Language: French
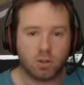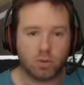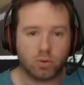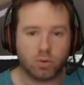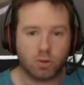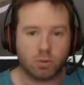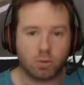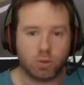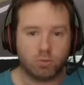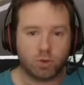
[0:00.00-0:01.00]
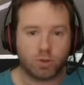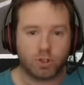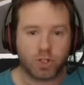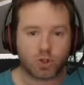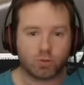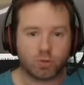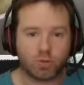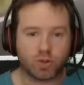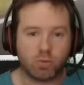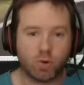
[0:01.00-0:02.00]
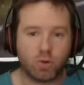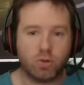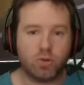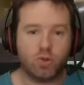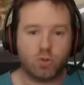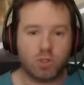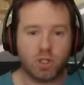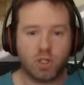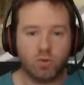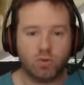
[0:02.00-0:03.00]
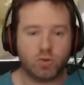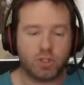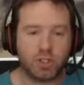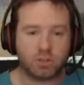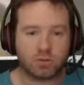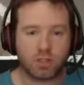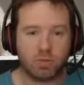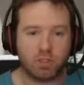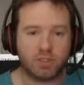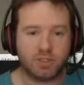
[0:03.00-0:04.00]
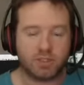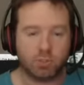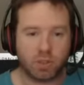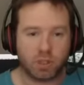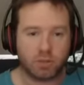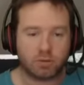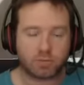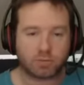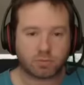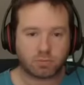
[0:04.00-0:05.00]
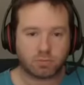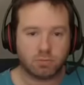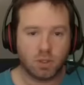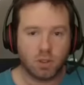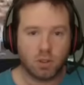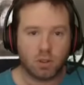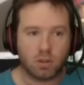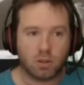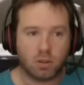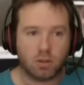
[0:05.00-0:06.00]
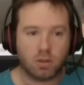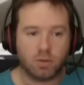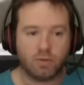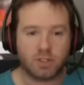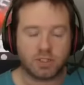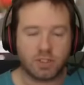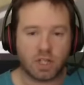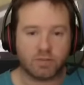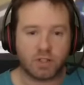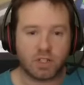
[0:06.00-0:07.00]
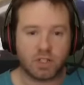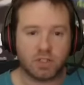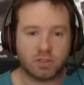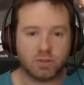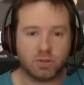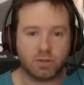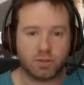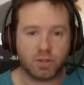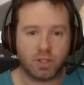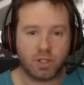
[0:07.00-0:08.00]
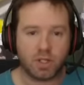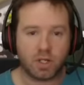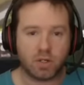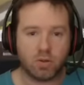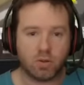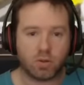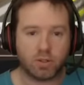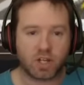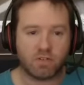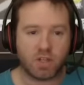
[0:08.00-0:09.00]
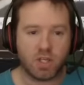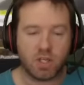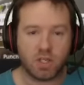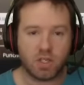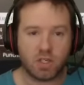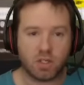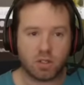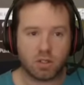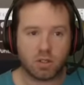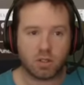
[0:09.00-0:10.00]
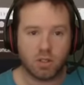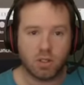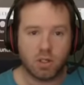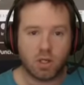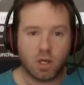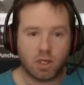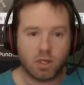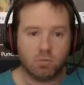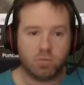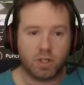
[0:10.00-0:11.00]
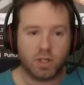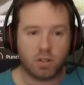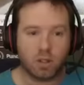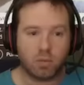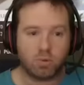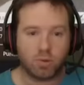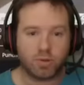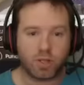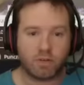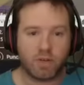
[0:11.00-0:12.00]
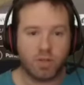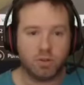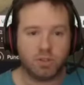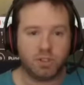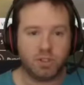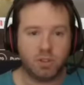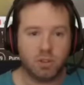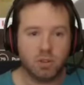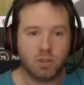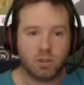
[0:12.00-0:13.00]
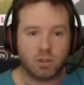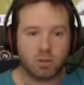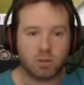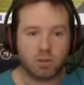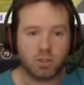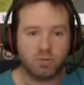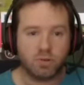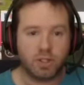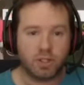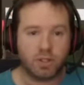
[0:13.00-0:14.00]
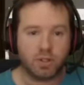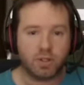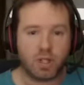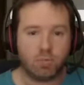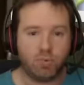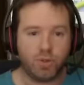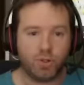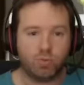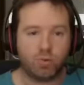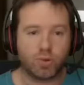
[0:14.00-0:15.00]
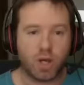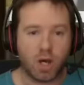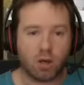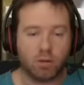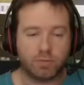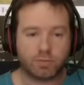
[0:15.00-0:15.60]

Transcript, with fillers: Donc, euh, bah, moi, de mon côté, j'en pense vraiment que du bien. Les nouveautés, elles sont quand même assez sympas. Euh, nouvelles interfaces, et une IA euh, retravaillée, un, un gameplay un peu retravaillé aussi. au niveau de, de la pluie, du brouillard.